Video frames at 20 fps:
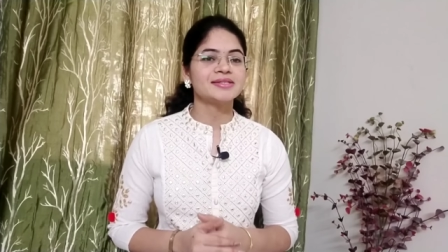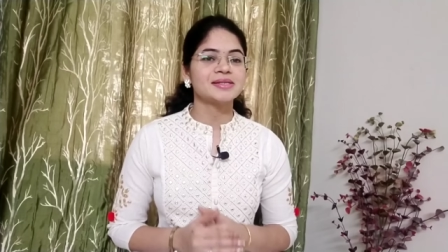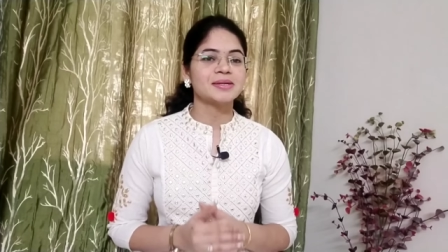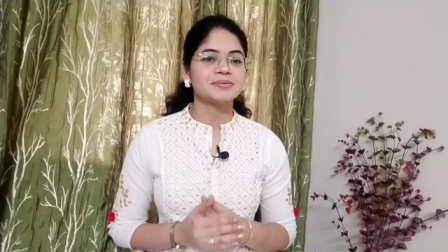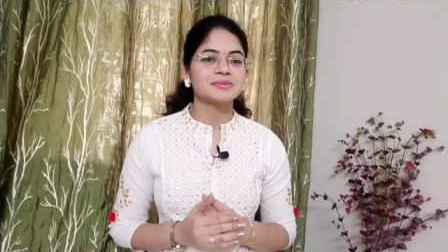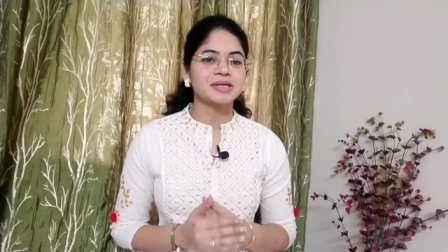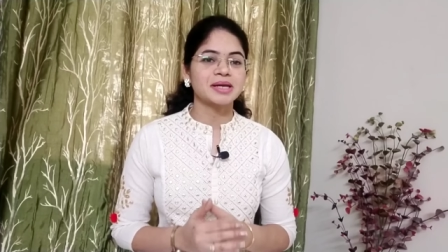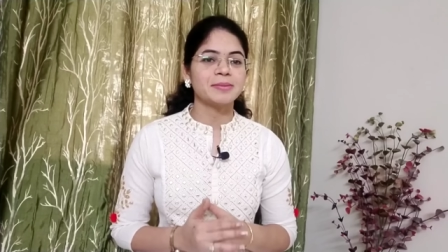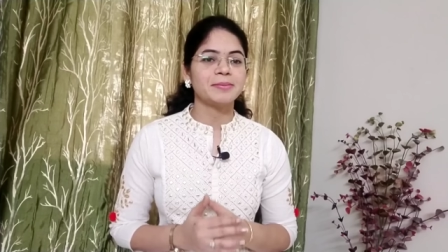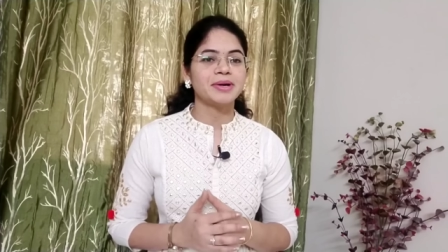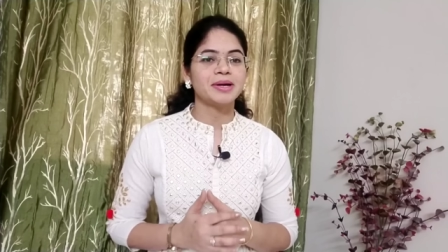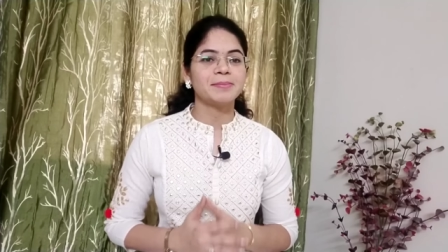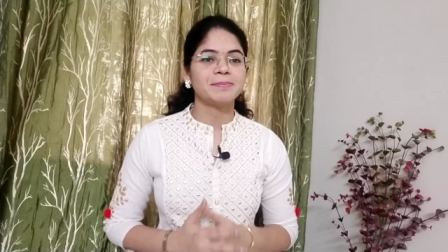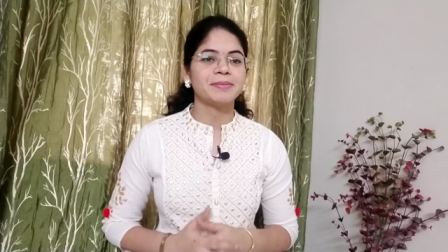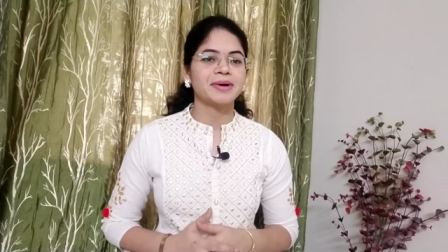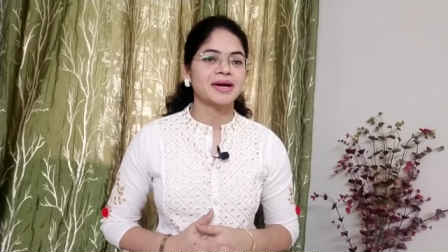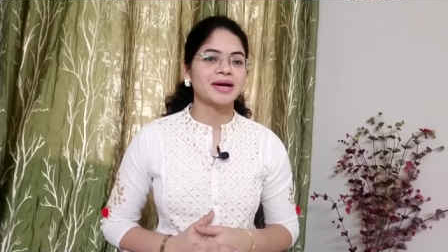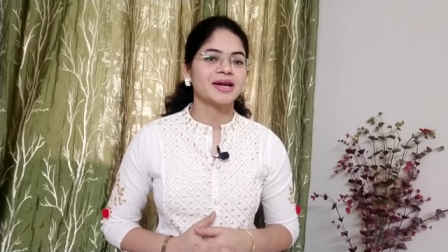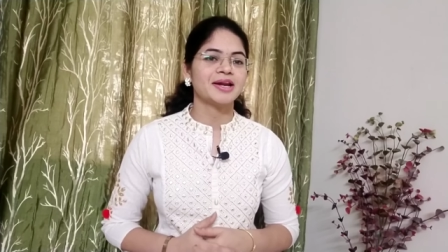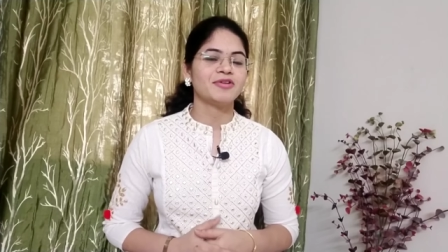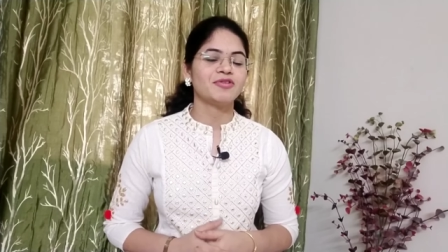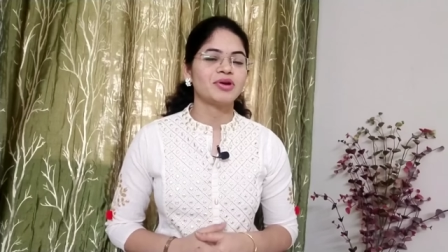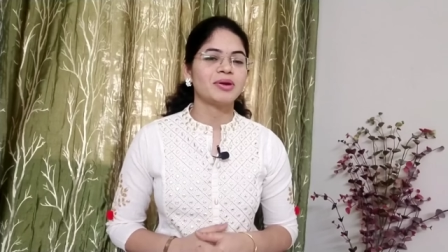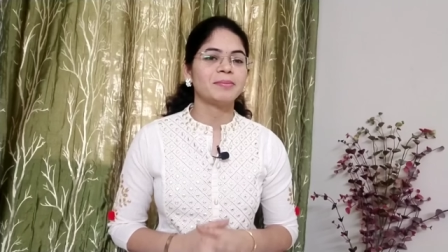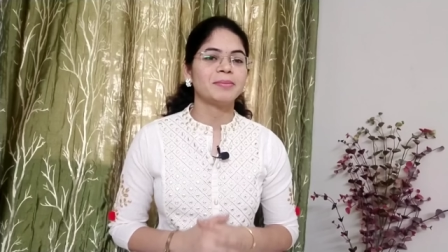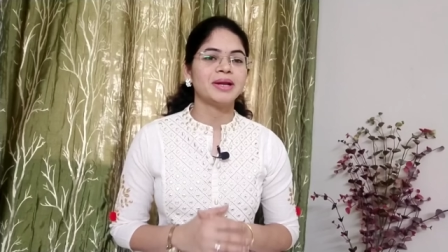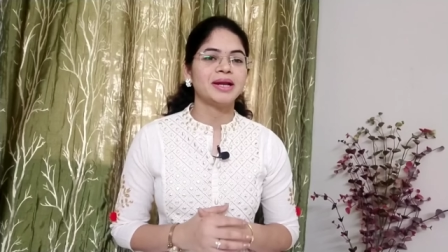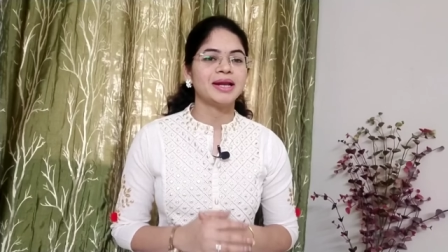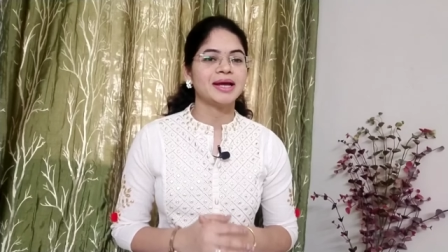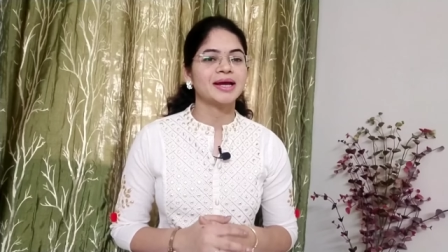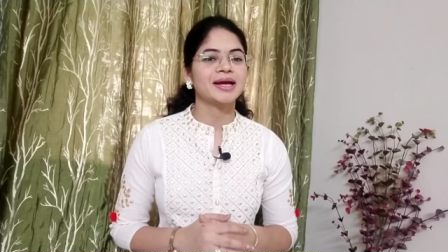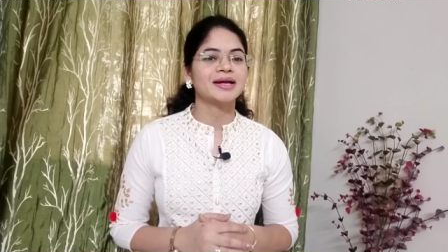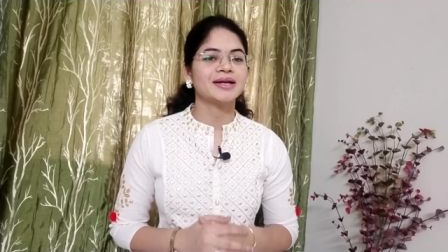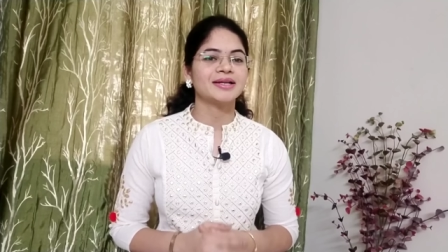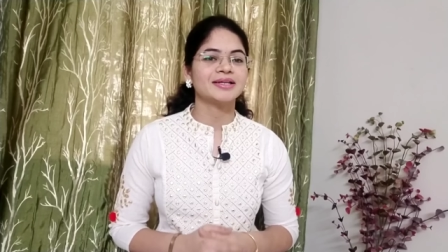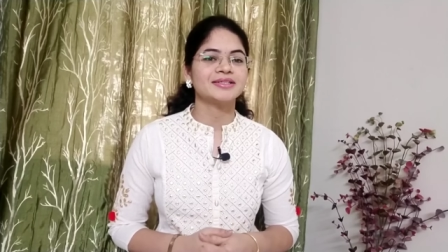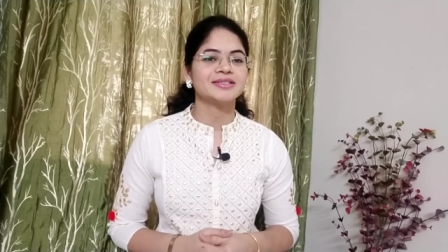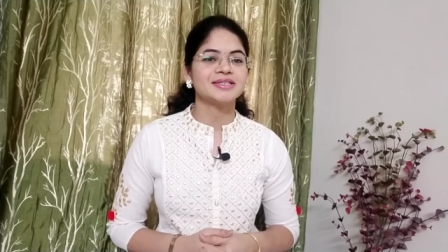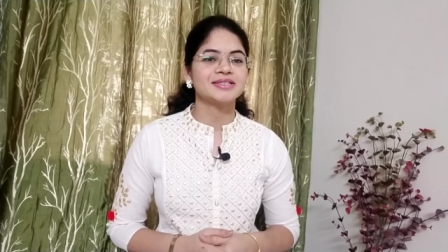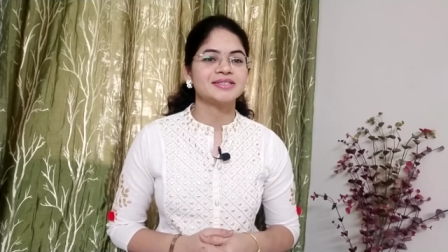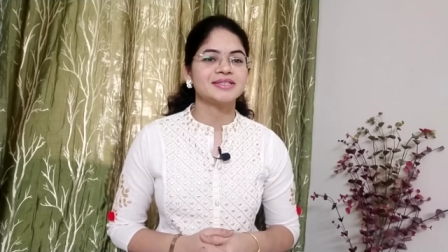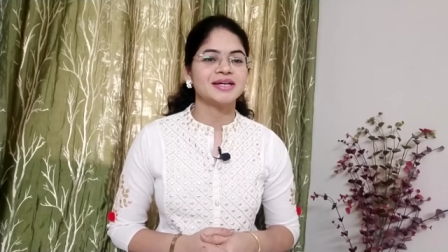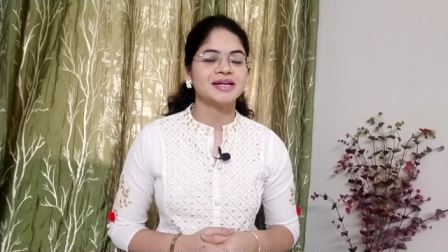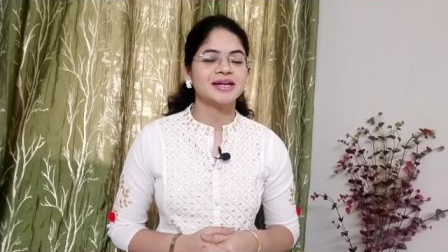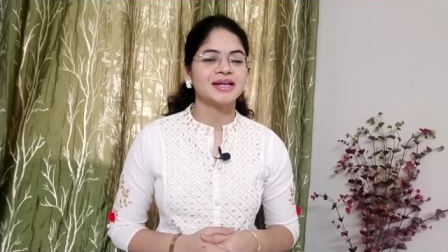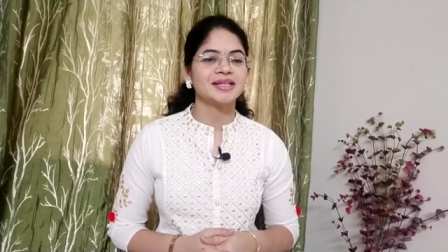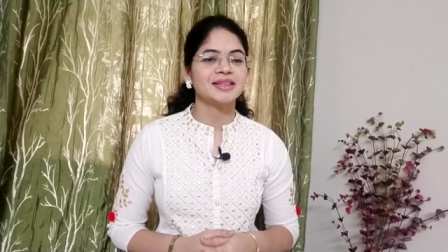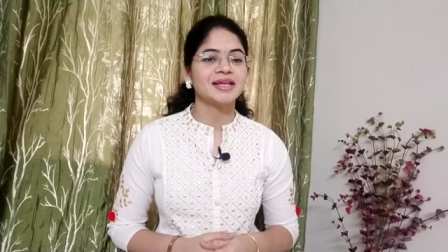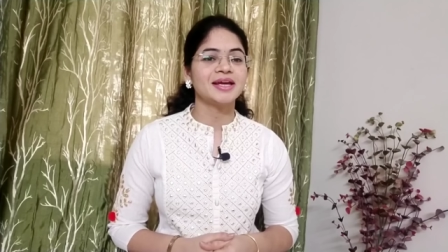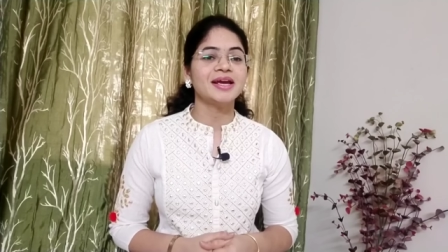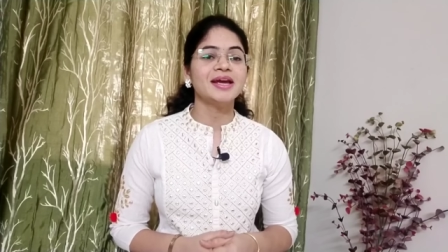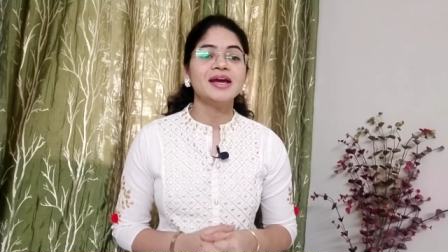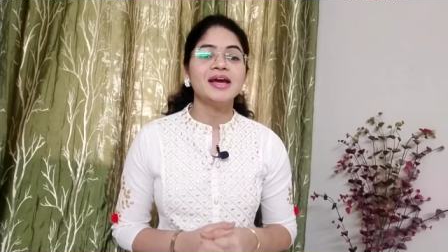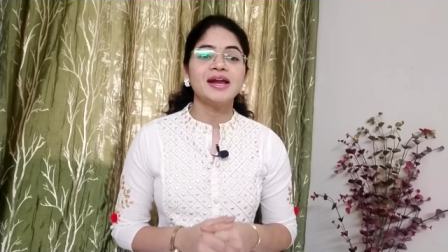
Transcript: సబ్స్క్రైబ్ బటన్ పక్కనే ఉన్న బెల్ క్లిక్ చేసినట్టయితే